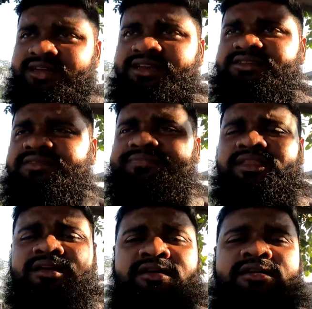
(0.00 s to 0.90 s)
ঠিক আছে
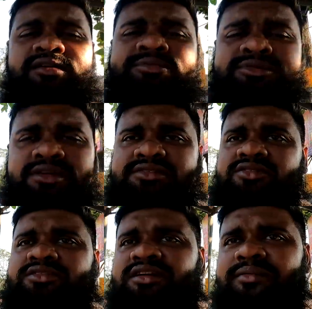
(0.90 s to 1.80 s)
ইবিজা
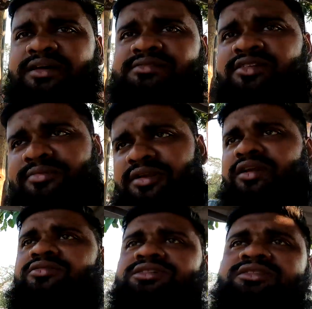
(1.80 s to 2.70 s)
রিসোর্ট থেকে বাইশ
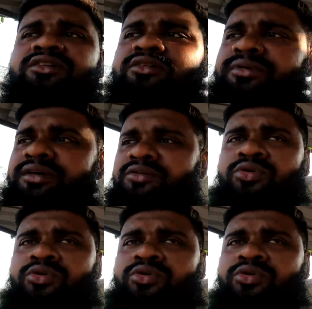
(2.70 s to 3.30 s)
কিলোমিটারও যেতে হবে